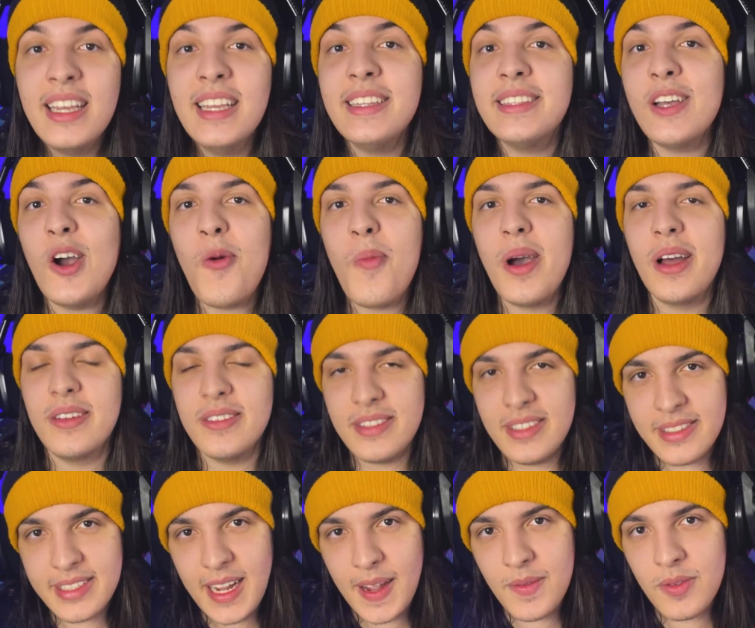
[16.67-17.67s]
Então, mano,
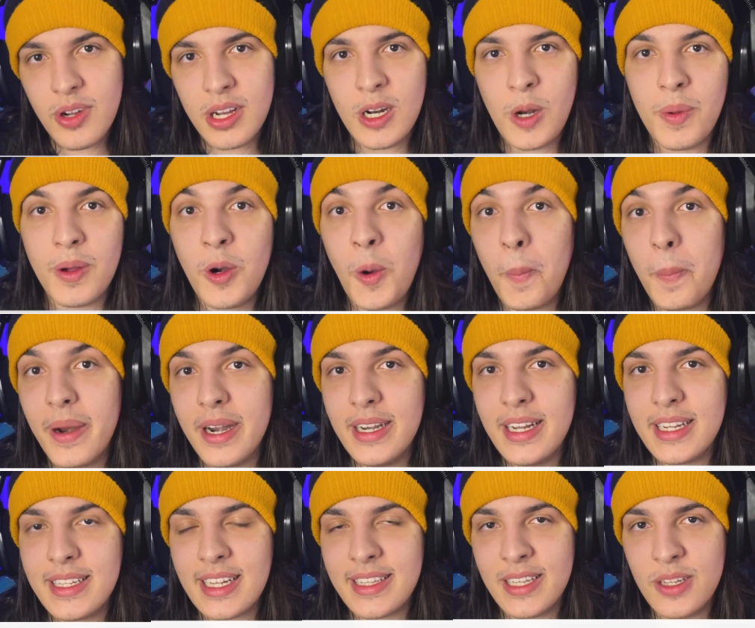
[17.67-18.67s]
se inscreve no canal pra não
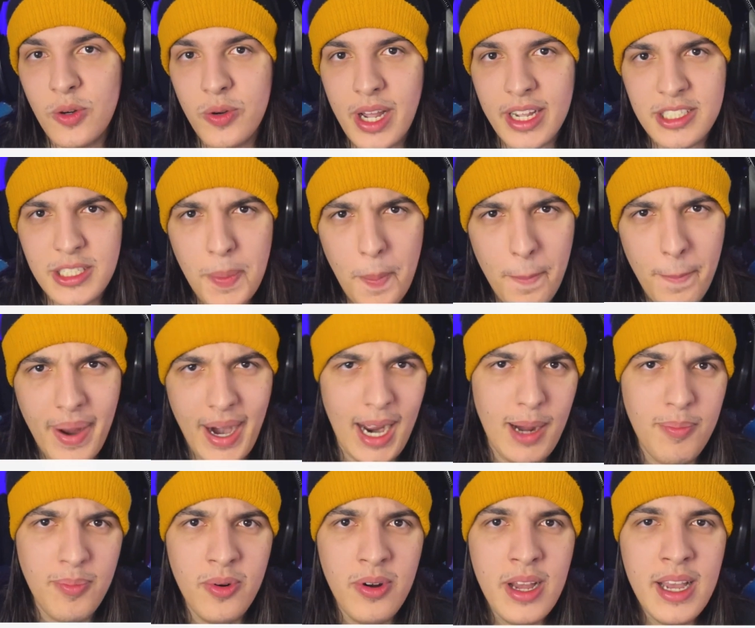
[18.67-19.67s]
perder que tá tendo um react
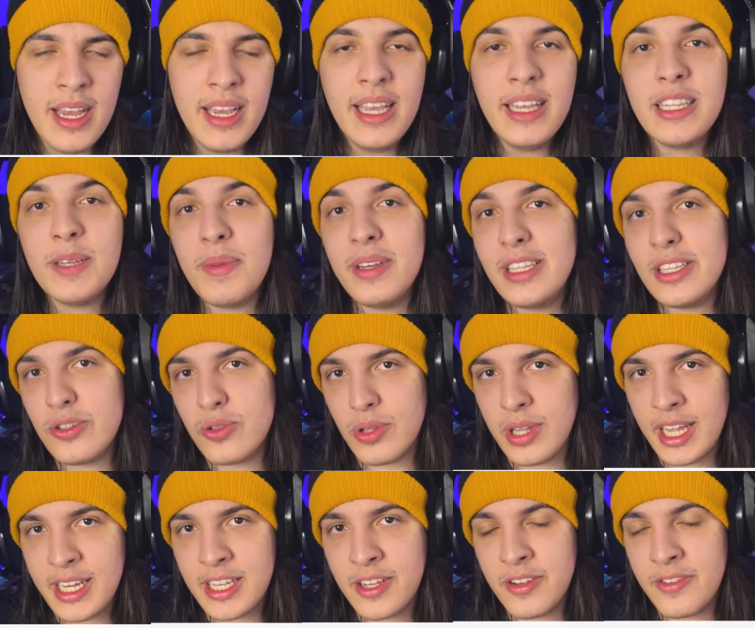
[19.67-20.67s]
brabo. E também deixa
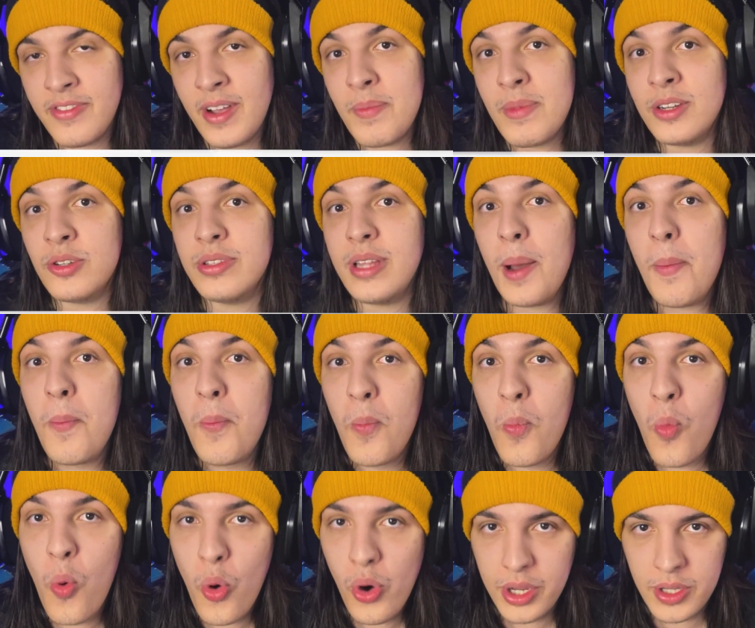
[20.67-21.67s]
o like que vai me ajudar
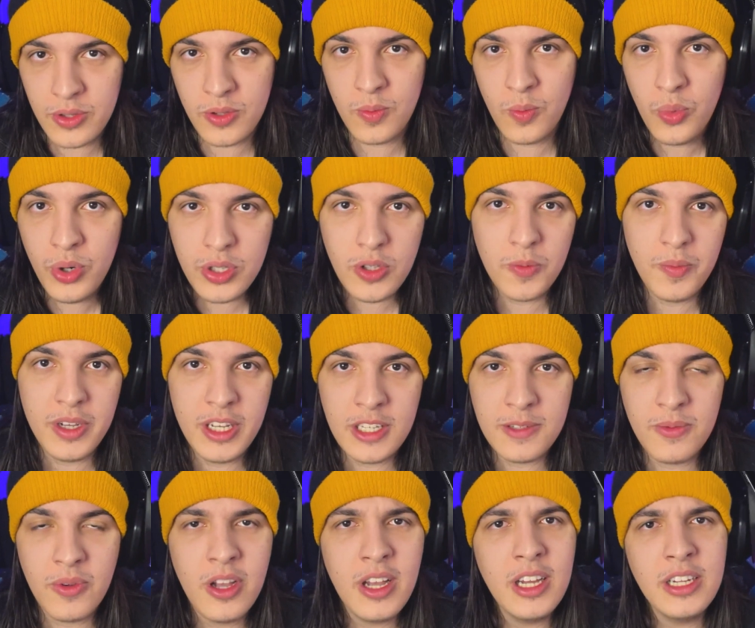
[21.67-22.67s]
muito, muito
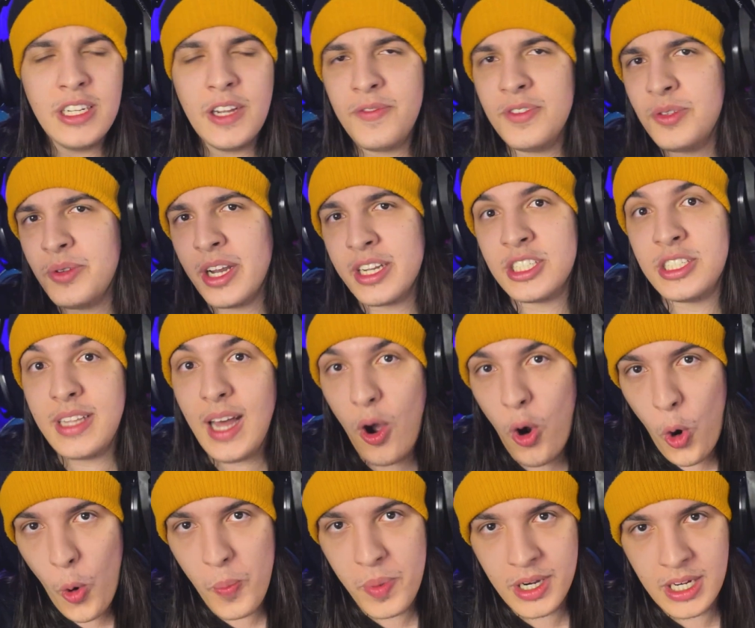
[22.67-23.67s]
mesmo. Já fiz react
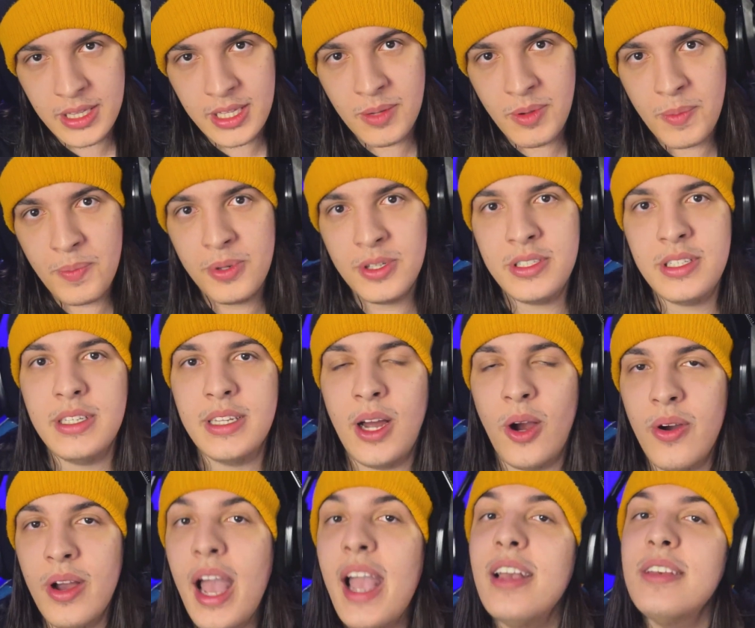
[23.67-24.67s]
da Opener também, por
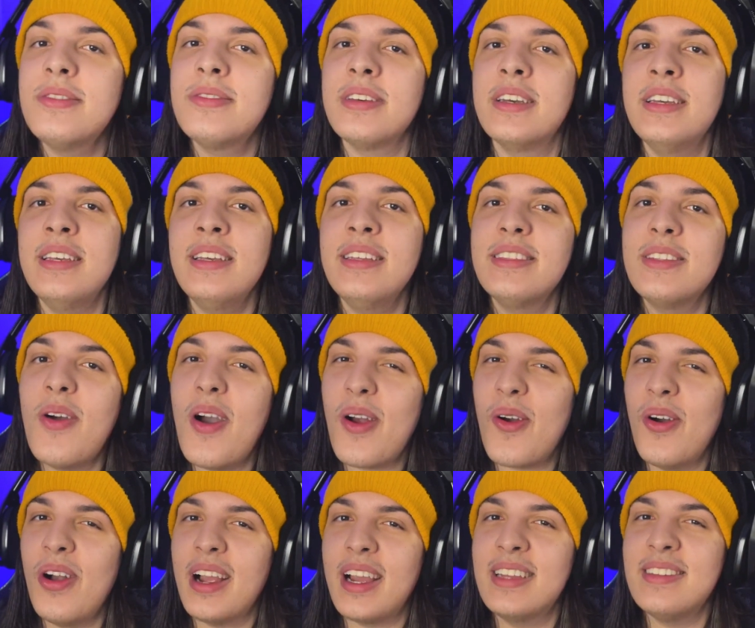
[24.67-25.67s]
sinal. É isso aí. Então
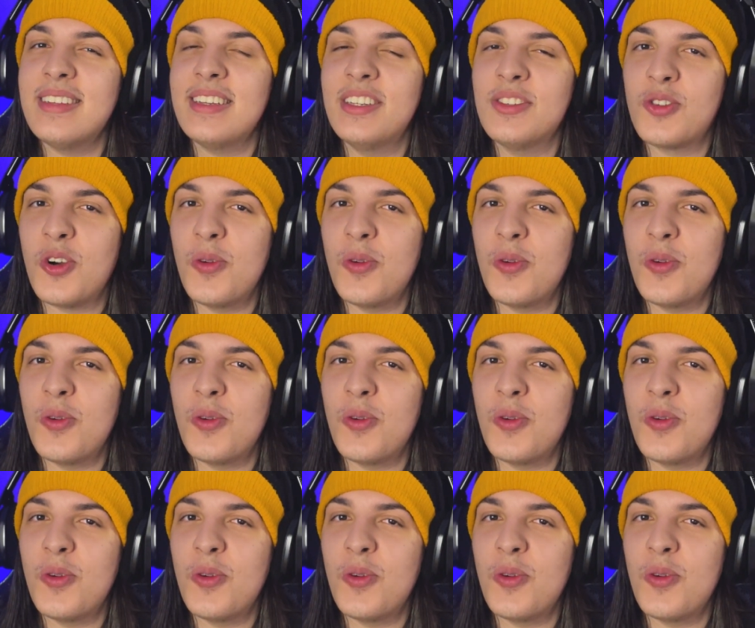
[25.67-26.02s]
agora, antes da gente